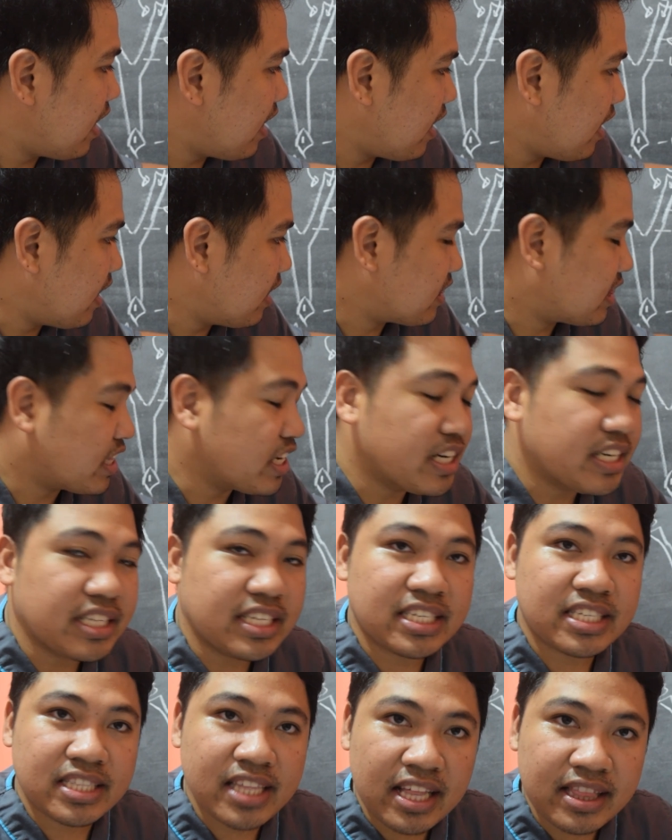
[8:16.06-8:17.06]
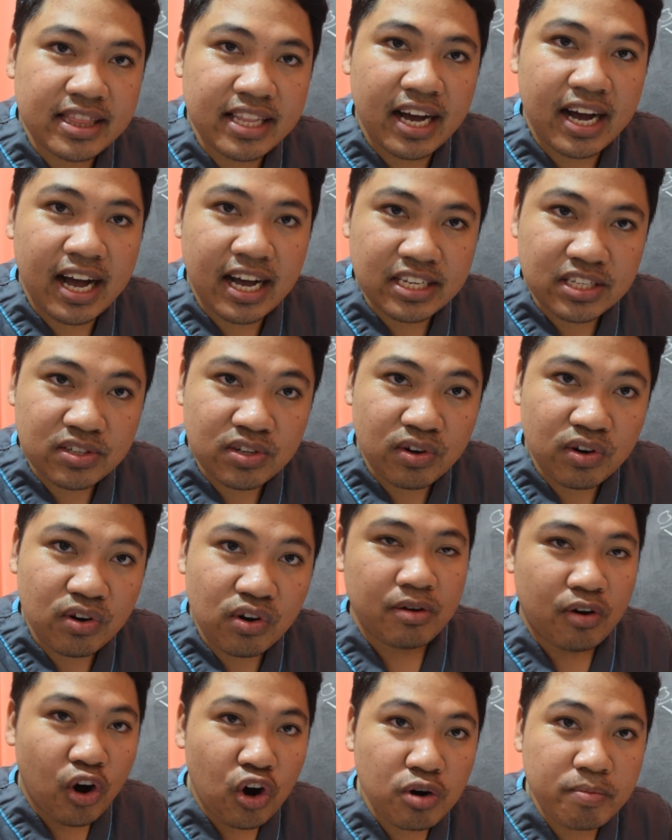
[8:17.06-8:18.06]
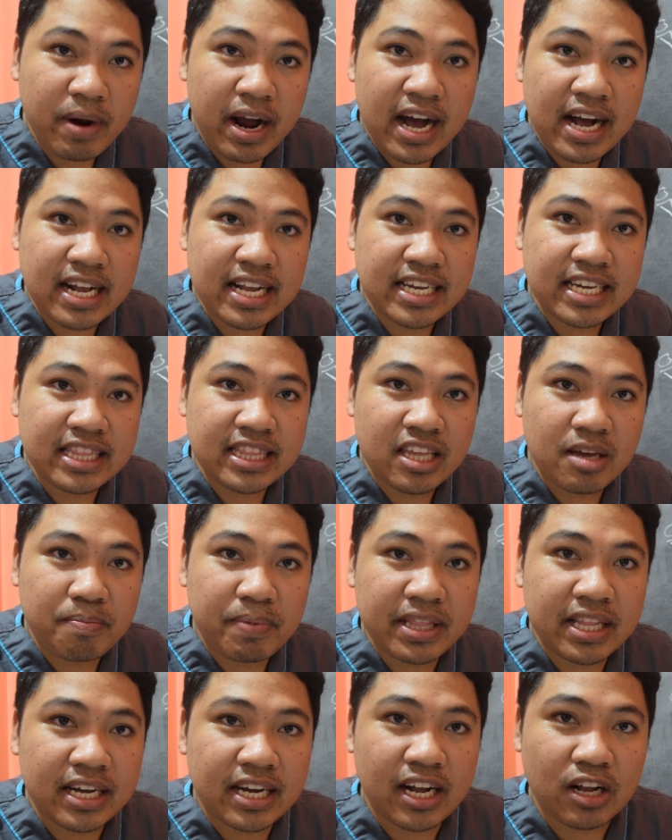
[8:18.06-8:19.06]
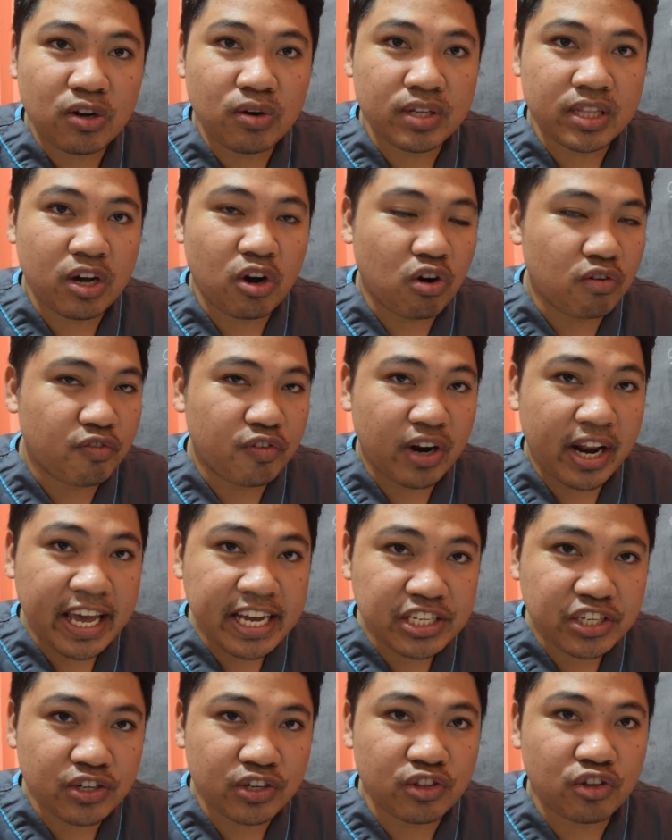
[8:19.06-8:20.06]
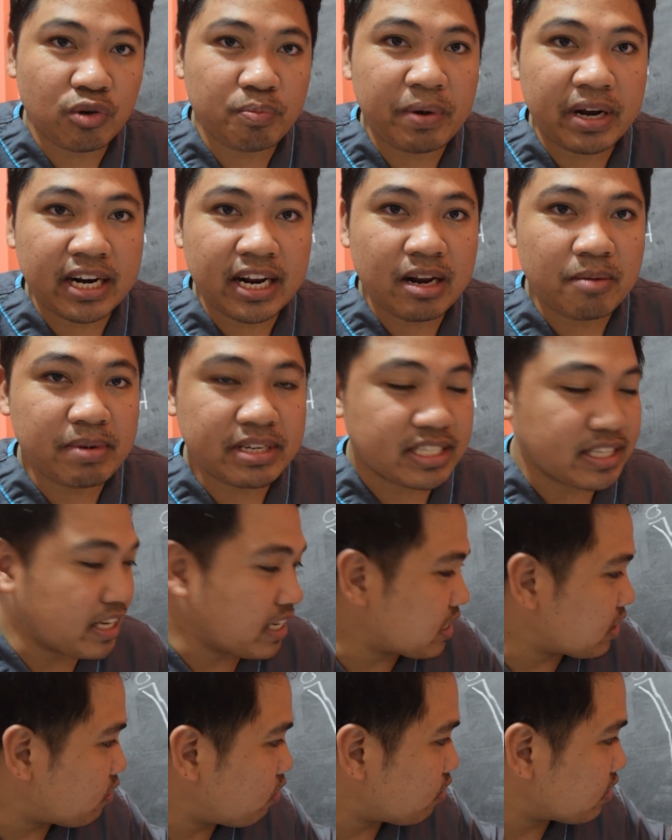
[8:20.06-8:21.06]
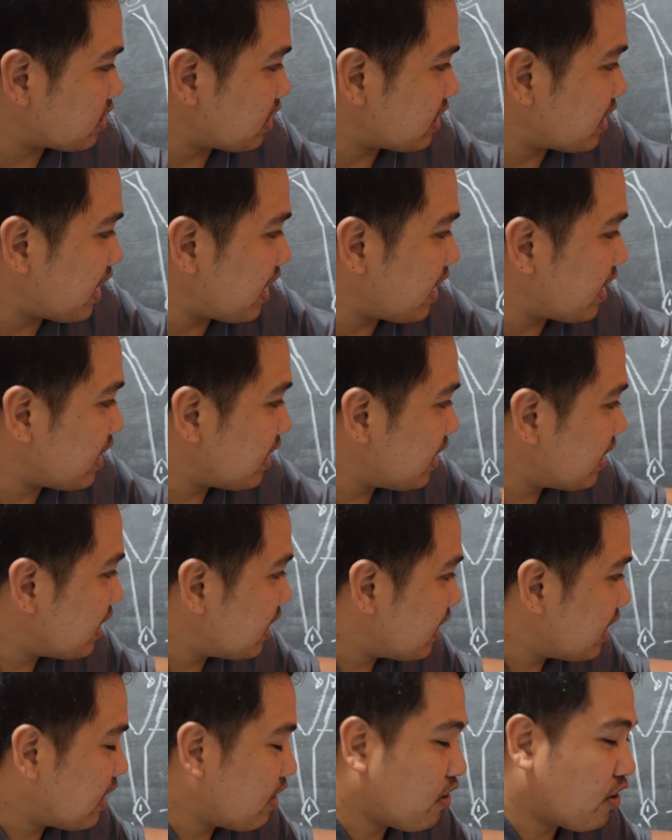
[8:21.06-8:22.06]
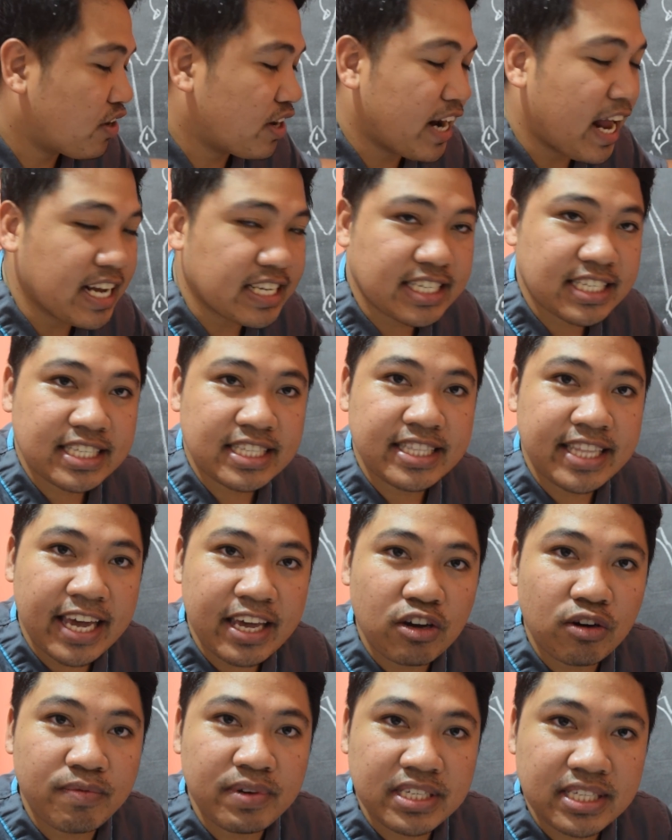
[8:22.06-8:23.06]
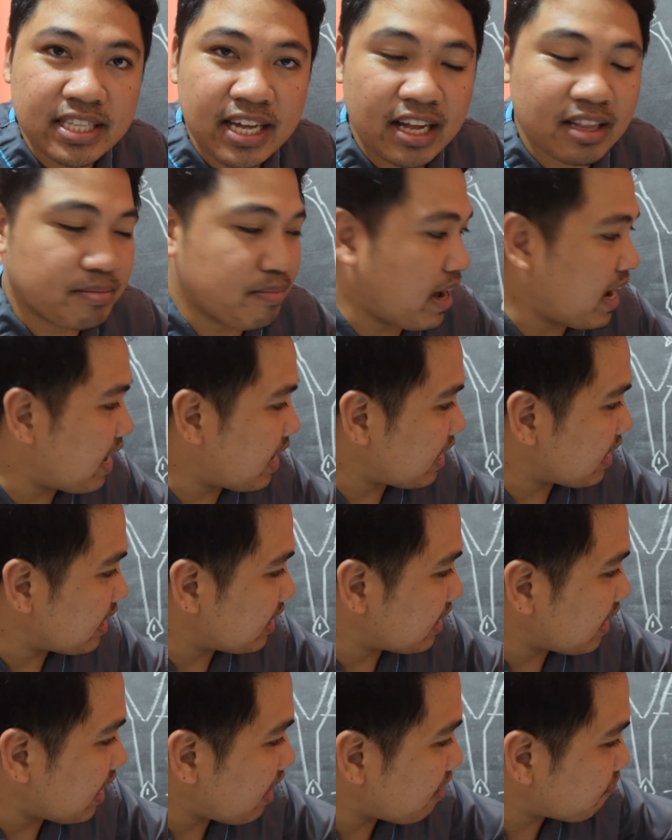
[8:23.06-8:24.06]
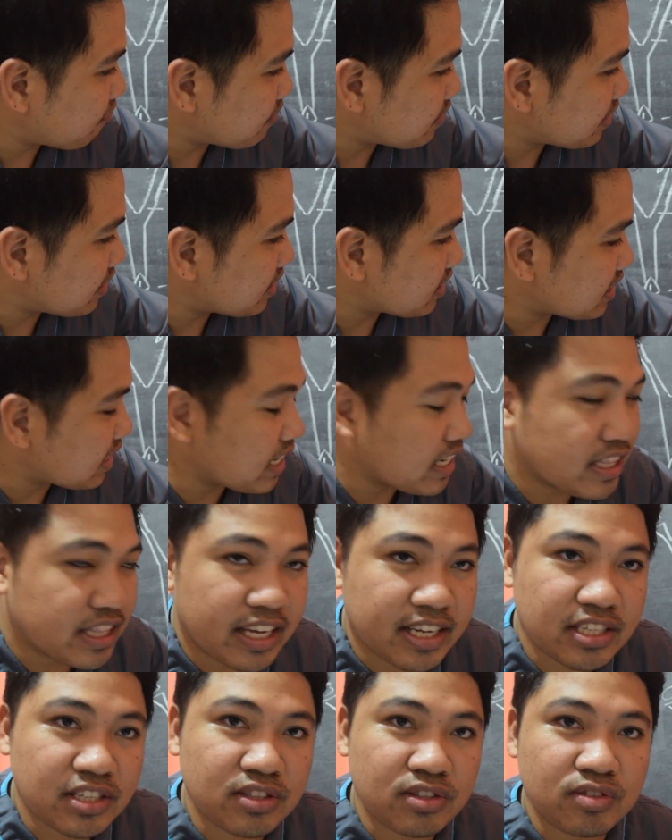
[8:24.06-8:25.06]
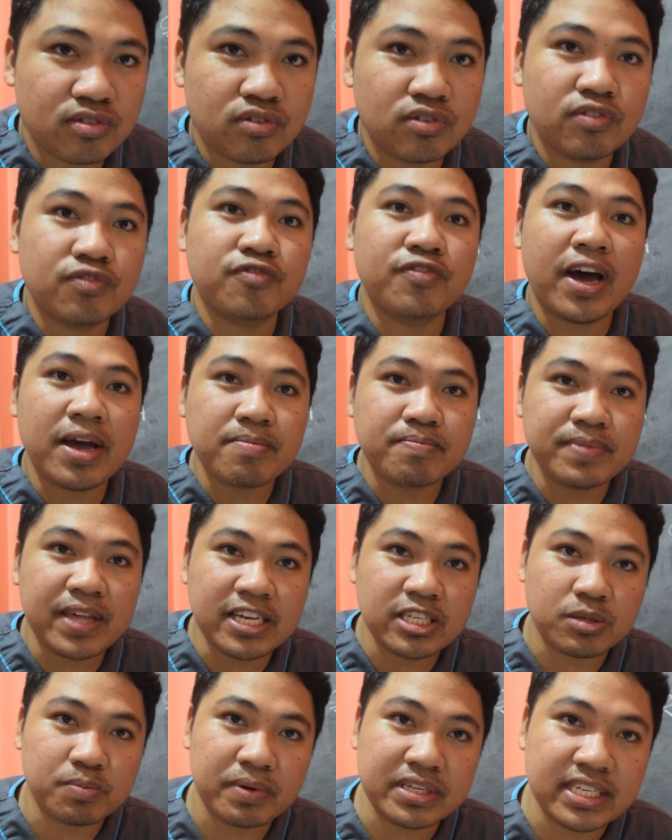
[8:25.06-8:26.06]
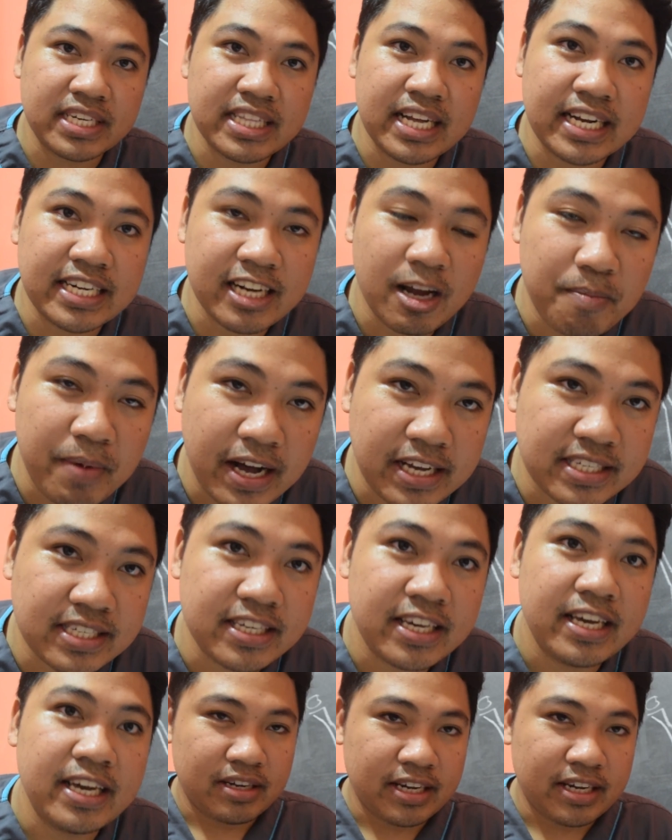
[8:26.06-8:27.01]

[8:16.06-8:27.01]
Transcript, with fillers: uh, third stud ng aso or maaaring hindi pa nagkaroon ng ovulation o paglalabas ng itlog sa day or last day of stud, maaring after 3 days to 5 days pa siya naglabas.